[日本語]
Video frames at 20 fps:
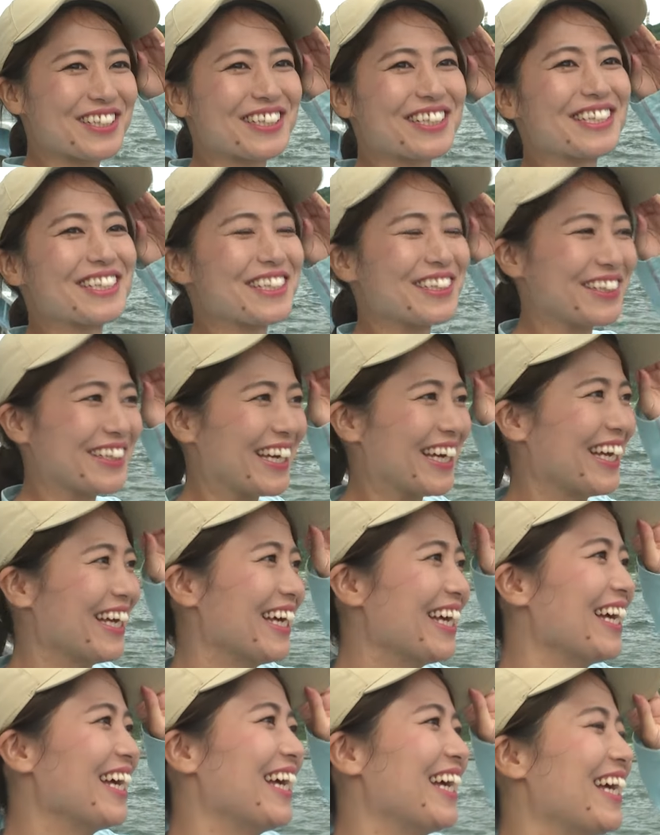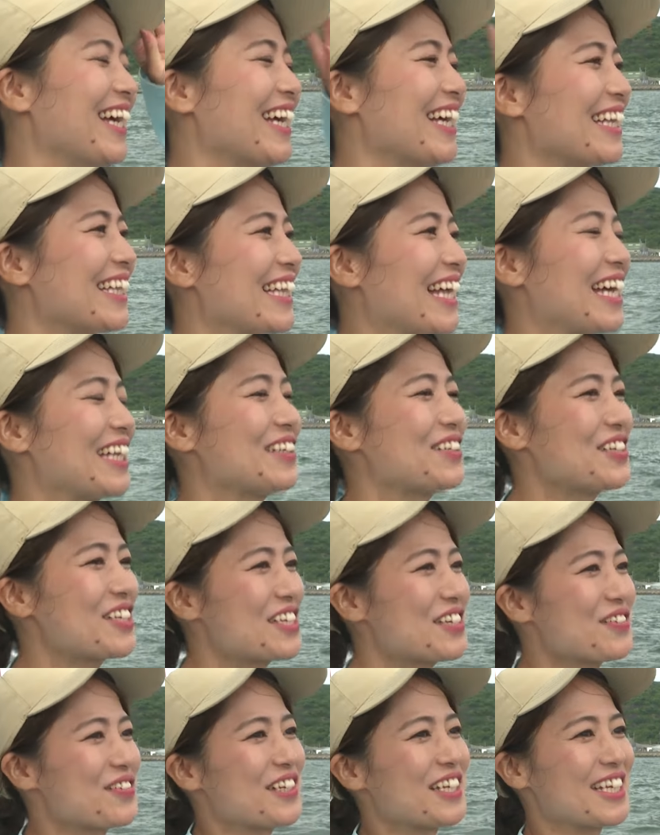るんですよね。楽
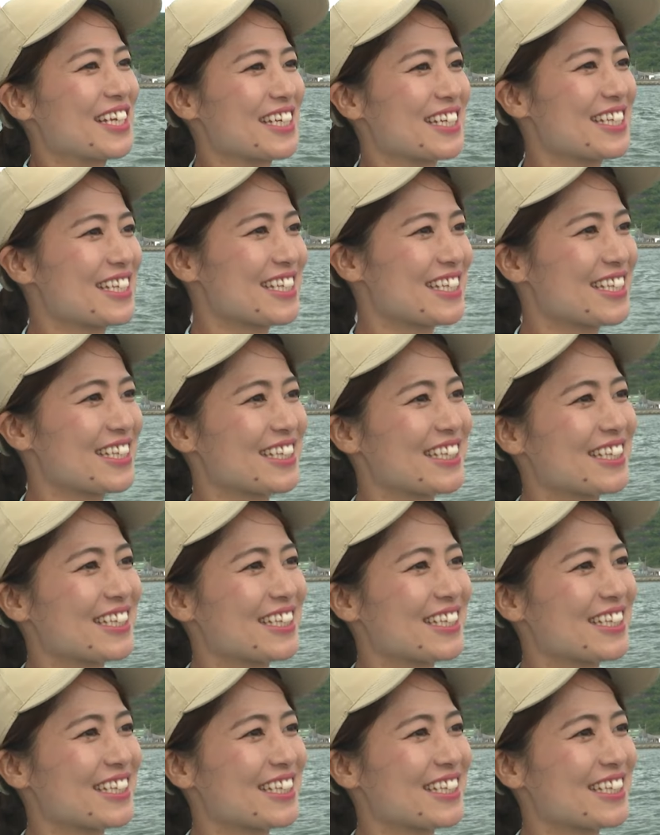しみです。